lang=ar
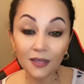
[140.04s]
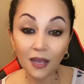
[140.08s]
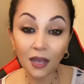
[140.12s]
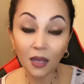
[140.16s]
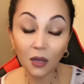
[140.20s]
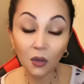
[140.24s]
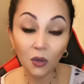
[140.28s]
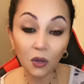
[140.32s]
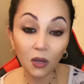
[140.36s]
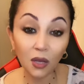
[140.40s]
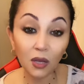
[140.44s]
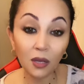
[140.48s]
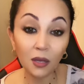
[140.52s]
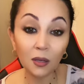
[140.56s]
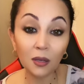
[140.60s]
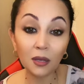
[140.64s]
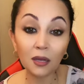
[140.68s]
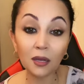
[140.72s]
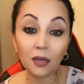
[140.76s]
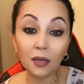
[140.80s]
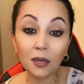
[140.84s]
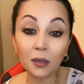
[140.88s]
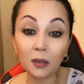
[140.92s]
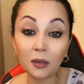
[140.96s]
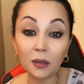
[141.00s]
صح
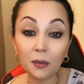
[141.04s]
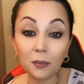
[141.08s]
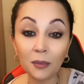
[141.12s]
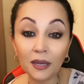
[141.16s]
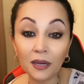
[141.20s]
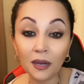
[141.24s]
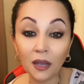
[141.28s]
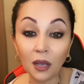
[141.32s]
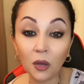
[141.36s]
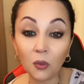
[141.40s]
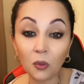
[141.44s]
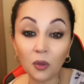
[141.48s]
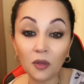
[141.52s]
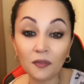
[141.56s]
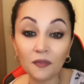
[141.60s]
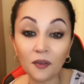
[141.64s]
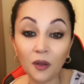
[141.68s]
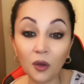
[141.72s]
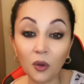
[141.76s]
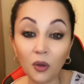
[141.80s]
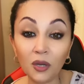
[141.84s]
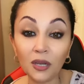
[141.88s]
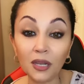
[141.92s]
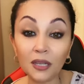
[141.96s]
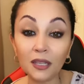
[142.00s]
البارحة
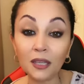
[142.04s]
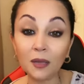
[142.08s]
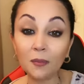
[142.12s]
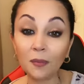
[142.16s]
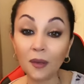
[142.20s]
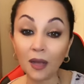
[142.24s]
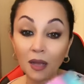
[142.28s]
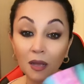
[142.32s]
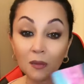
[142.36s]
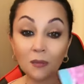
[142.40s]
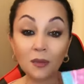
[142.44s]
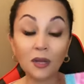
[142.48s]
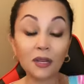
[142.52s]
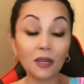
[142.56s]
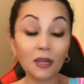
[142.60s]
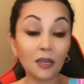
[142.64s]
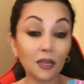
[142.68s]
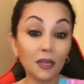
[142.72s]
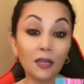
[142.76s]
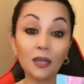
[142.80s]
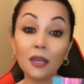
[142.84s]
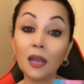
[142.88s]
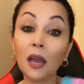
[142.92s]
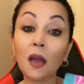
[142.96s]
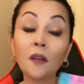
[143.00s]
وافقوا علي بعمل
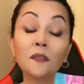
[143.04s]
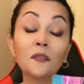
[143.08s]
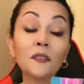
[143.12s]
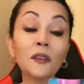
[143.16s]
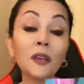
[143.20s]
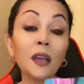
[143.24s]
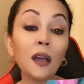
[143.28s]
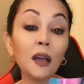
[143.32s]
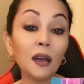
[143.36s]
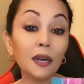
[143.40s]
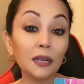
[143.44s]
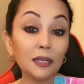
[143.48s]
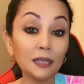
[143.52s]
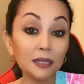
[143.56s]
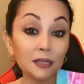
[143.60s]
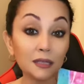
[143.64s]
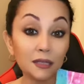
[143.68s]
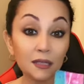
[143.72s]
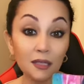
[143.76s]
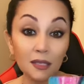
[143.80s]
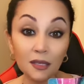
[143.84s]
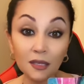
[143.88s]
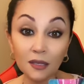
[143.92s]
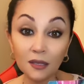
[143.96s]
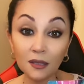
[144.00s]
إيه أفكار
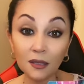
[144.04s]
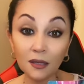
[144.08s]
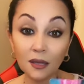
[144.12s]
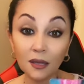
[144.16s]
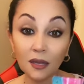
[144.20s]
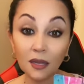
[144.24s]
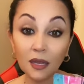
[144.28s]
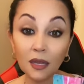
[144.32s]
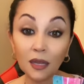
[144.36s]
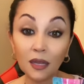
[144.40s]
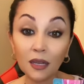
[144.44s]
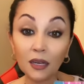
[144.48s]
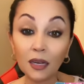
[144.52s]
كتير